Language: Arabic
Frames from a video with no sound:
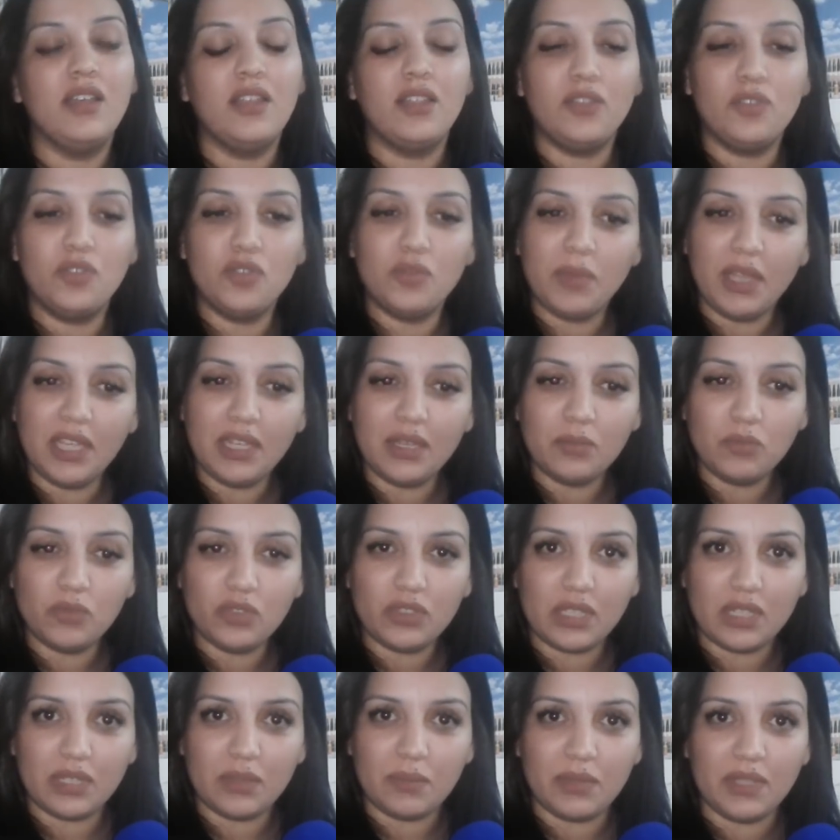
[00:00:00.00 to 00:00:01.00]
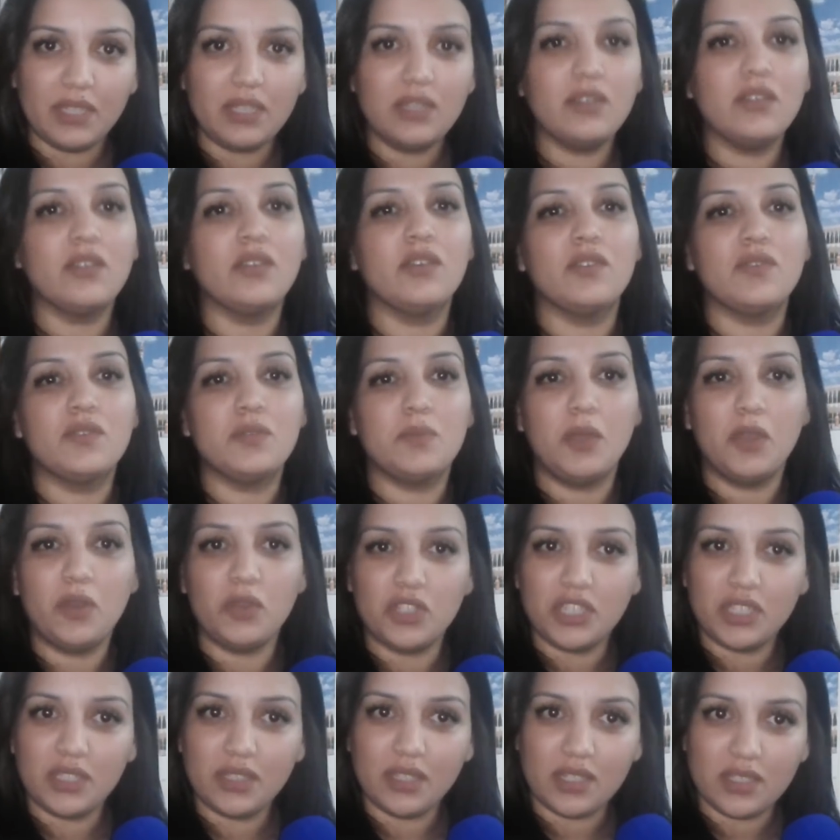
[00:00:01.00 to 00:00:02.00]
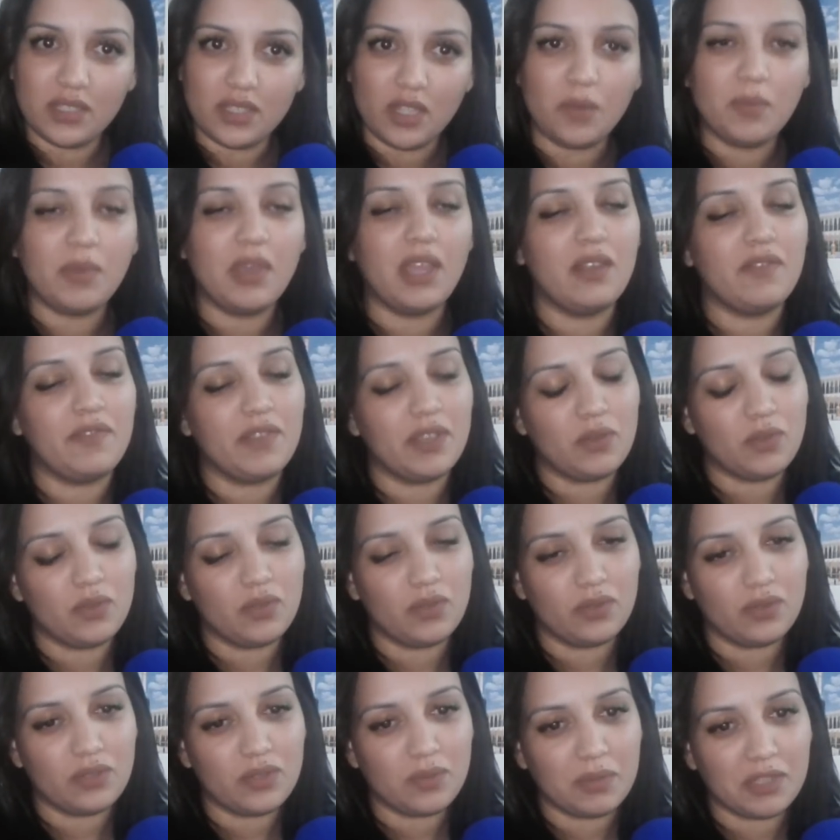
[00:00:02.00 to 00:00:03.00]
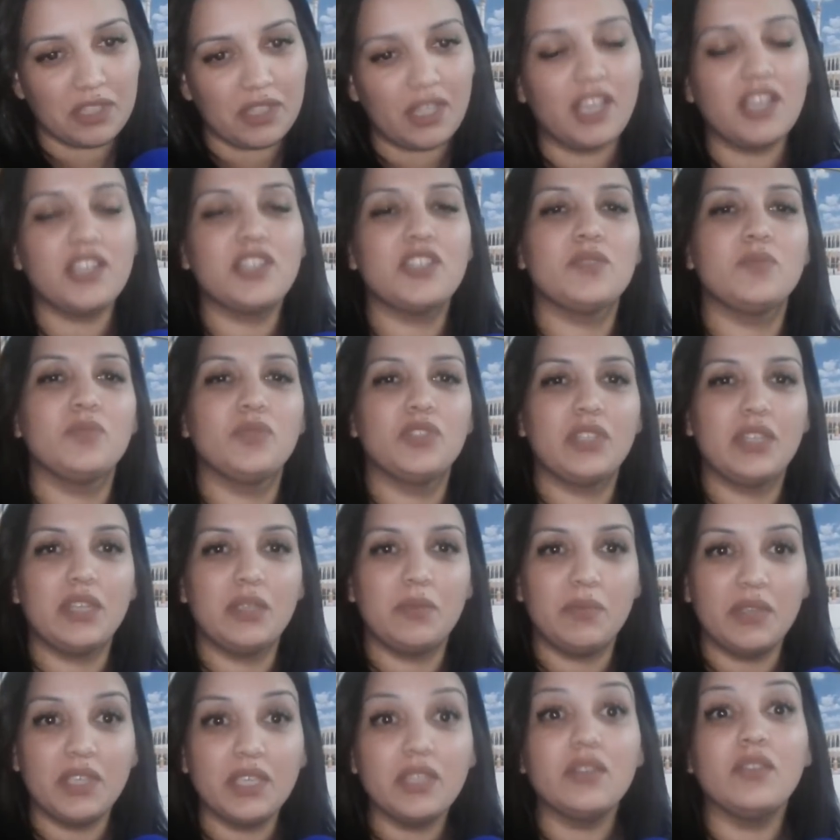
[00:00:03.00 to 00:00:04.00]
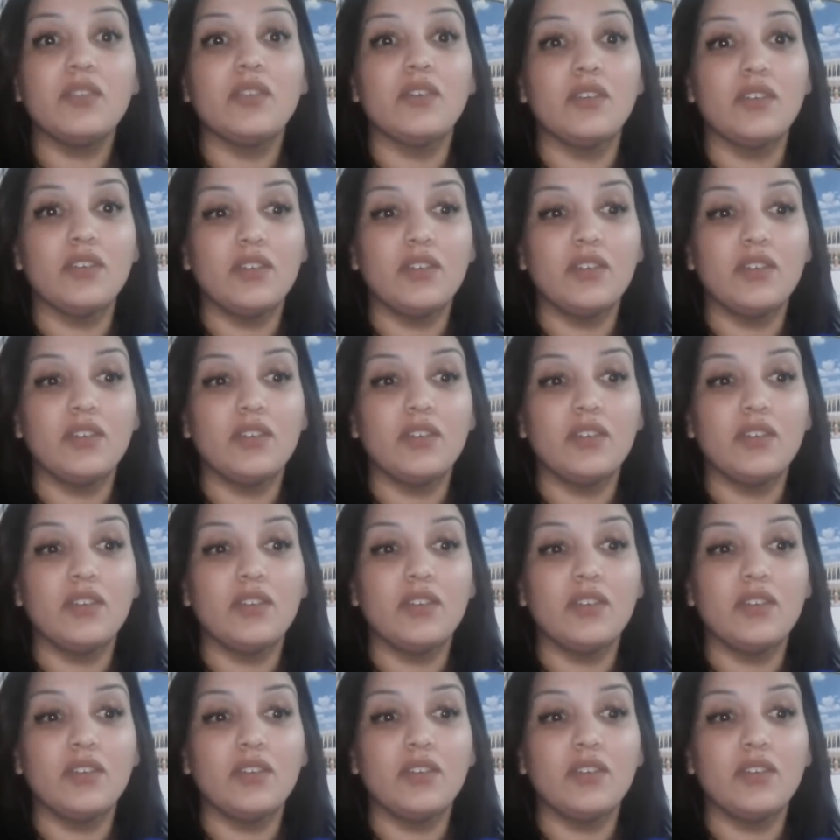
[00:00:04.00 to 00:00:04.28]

اليوم احنا مضربين 27 ديسمبر 2018 مضربين